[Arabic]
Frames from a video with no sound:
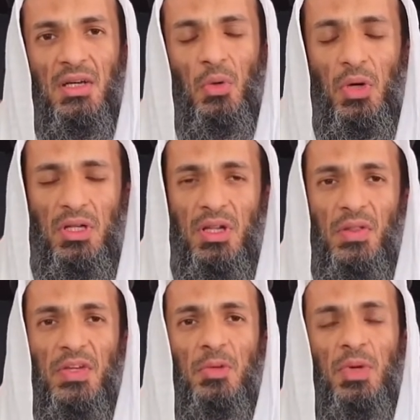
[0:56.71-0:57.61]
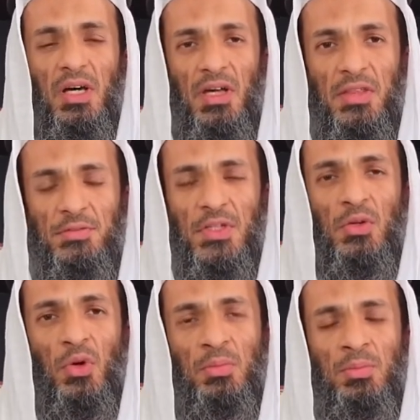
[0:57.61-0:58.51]
هو الذي بعث في
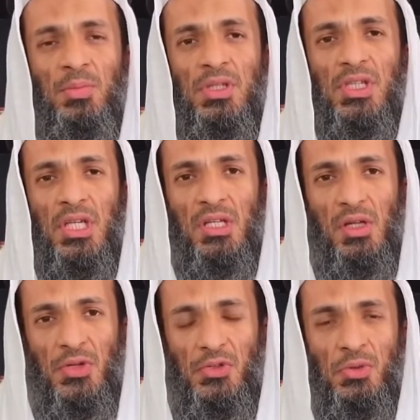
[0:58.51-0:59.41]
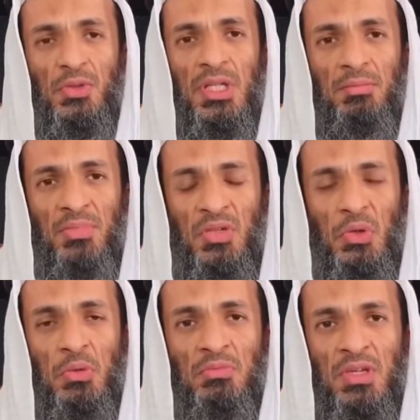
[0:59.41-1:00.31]
الأميين رسولا
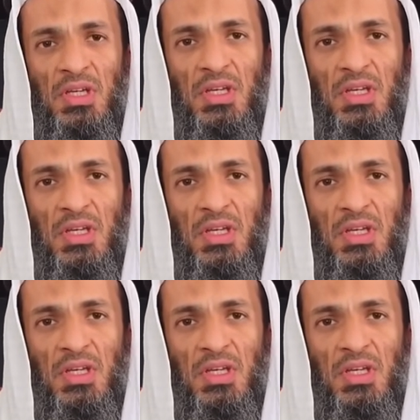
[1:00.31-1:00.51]
منهم